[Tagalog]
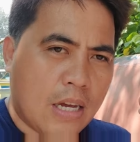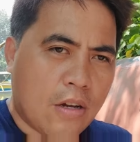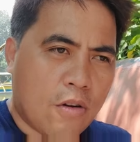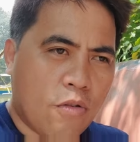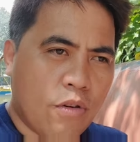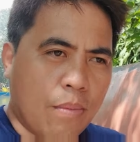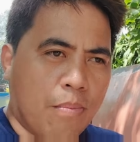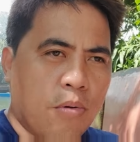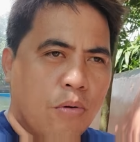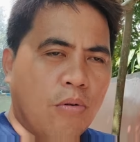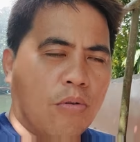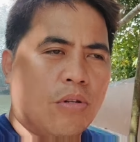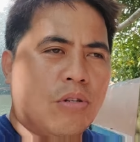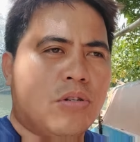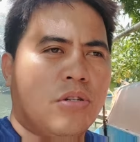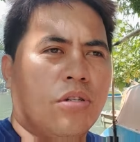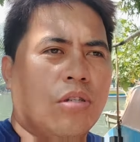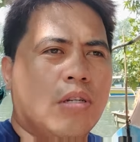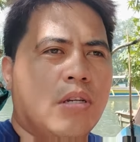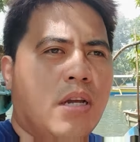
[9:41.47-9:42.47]
Kuya
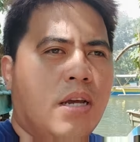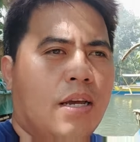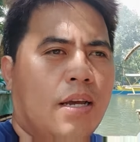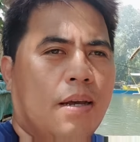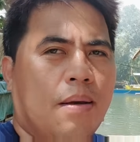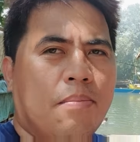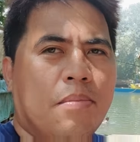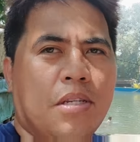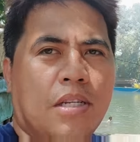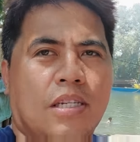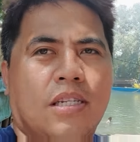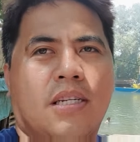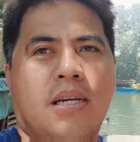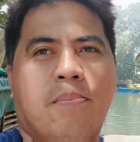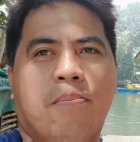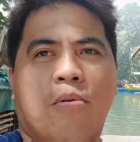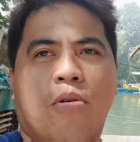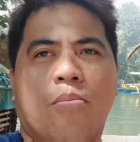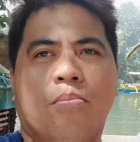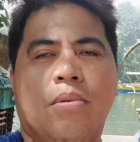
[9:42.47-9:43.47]
Brooks, uh, ah, Mrs.
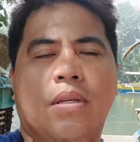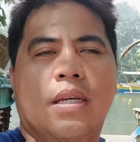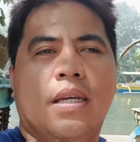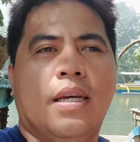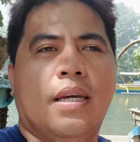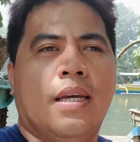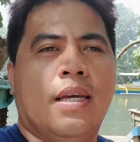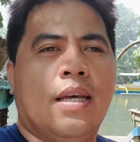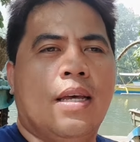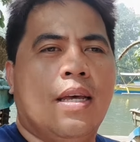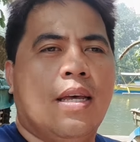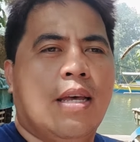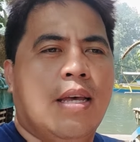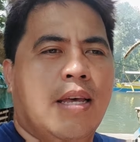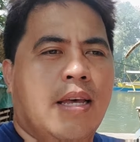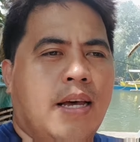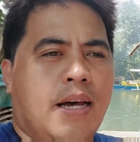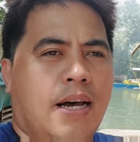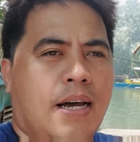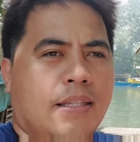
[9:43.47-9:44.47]
Capromdi,
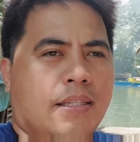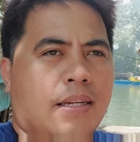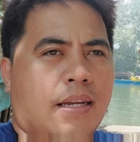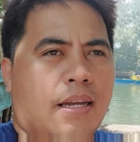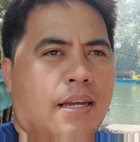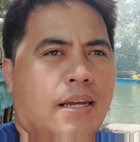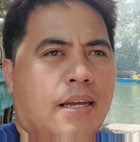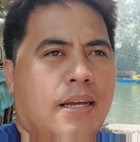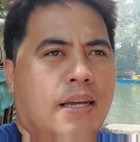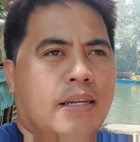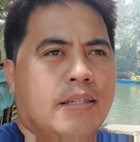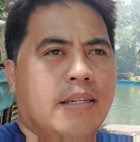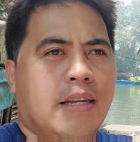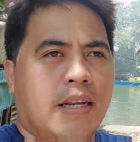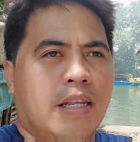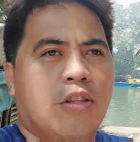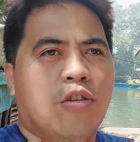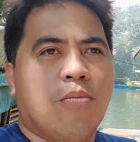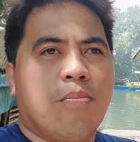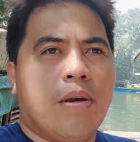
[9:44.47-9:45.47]
at uh, si
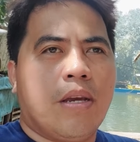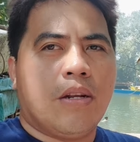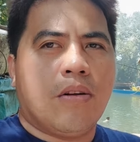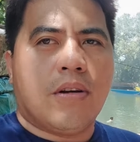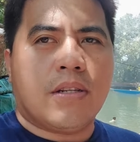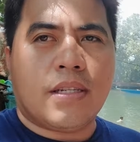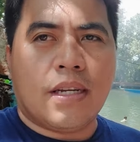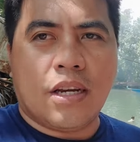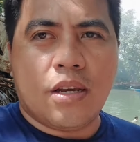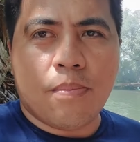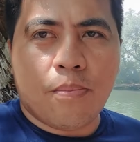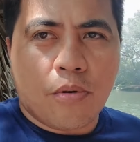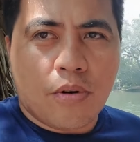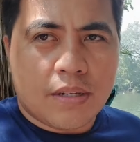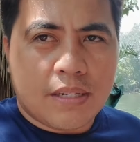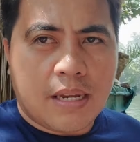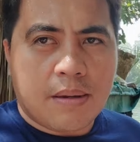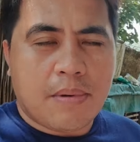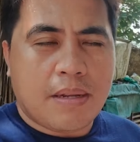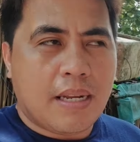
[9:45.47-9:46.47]
Red Dubeno at sa ngayon po
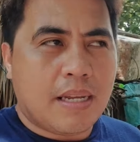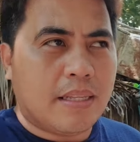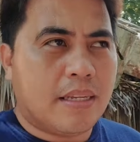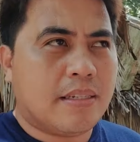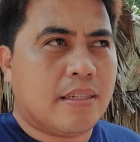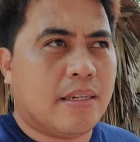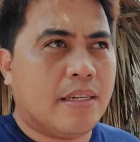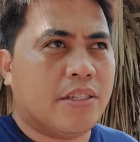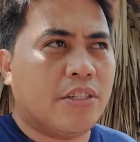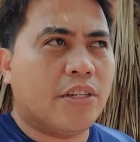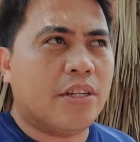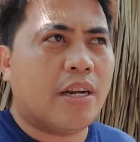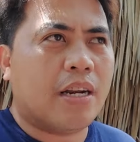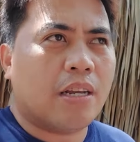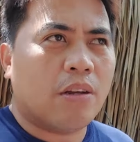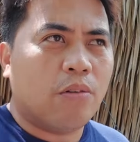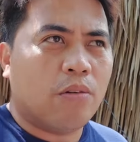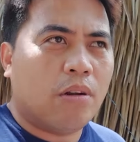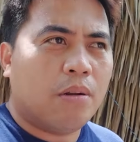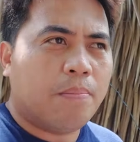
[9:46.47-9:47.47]
kasama natin si Engineer
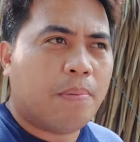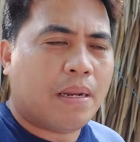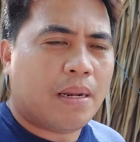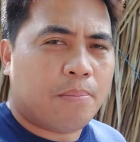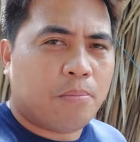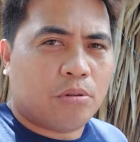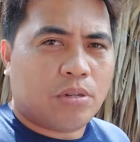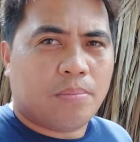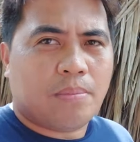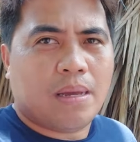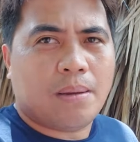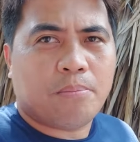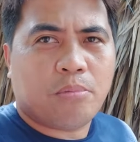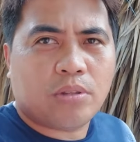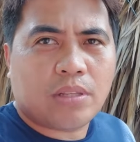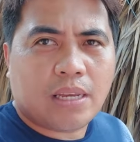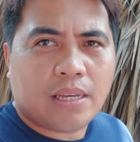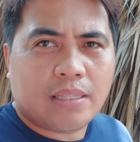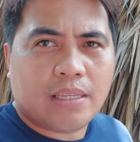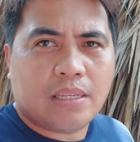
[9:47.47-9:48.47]
Agol para po samahan
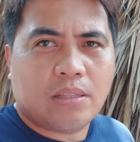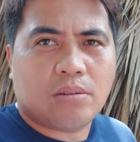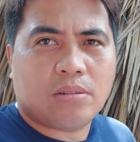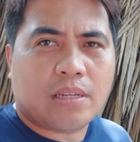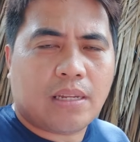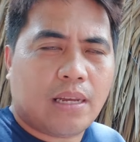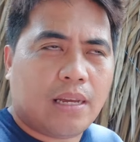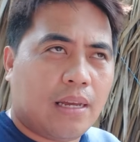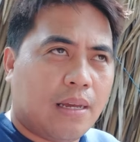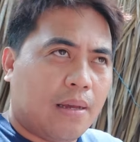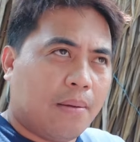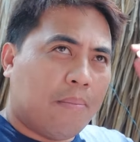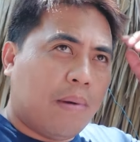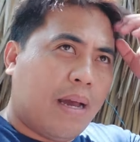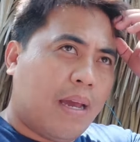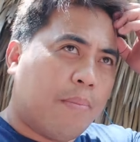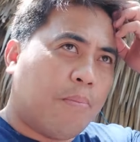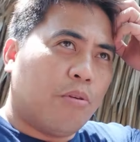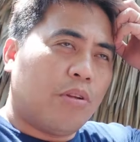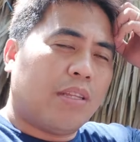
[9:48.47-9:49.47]
po tayo dito sa
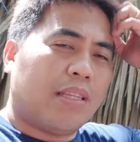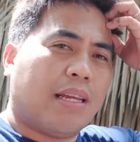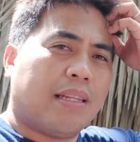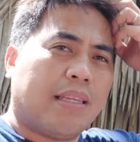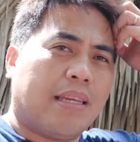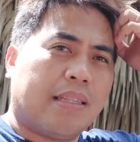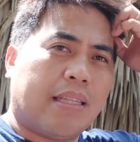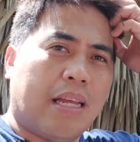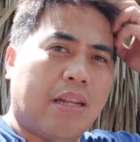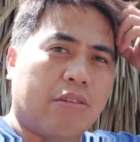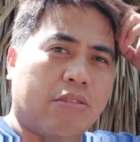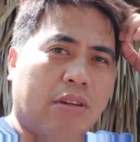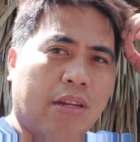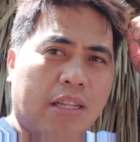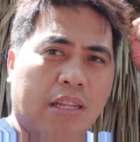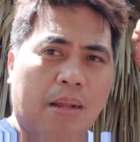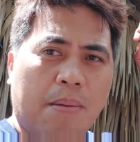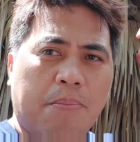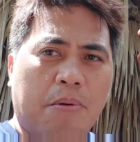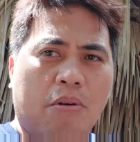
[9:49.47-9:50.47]
bahay po ni Tatay Talo. So
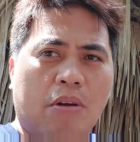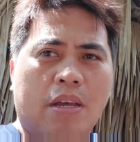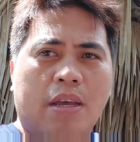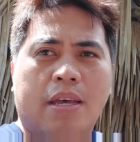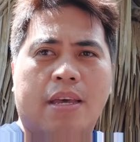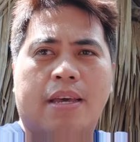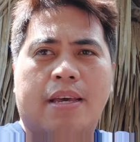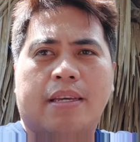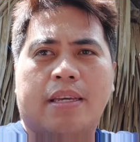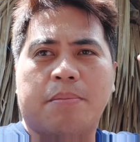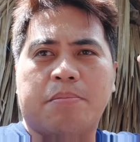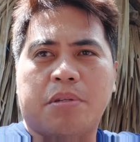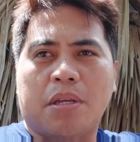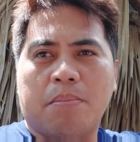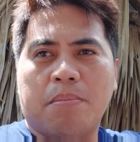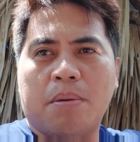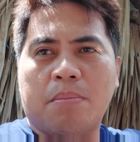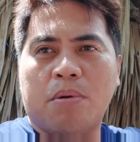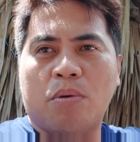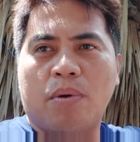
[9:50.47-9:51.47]
hanggang po, keep
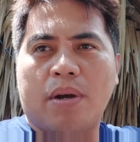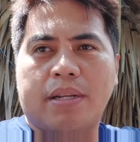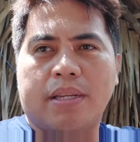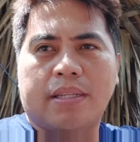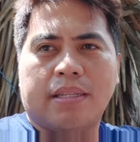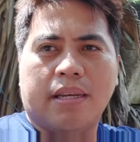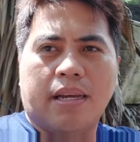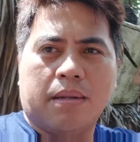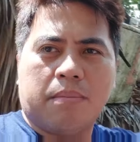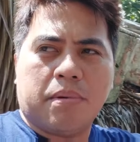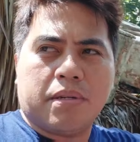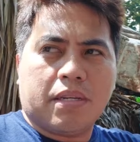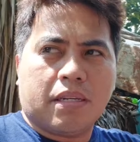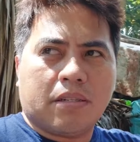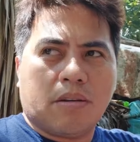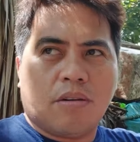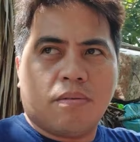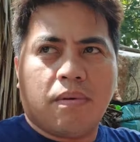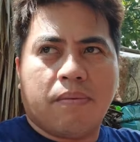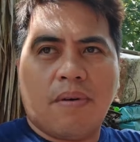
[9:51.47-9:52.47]
safe everyone and God bless
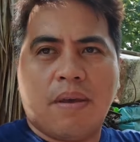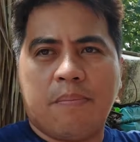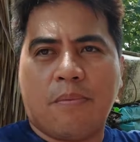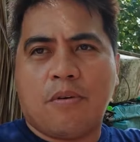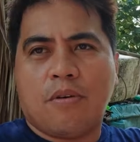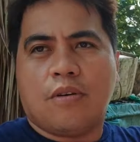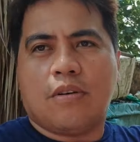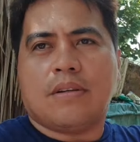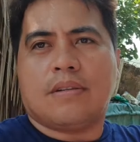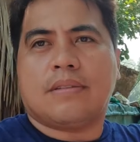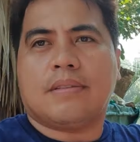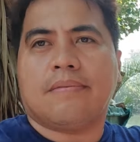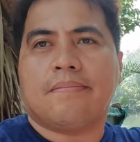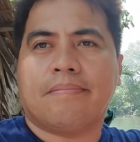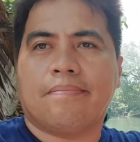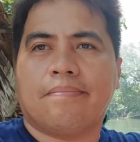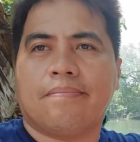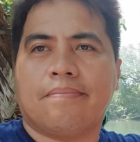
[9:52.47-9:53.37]
us all. Bye-bye po.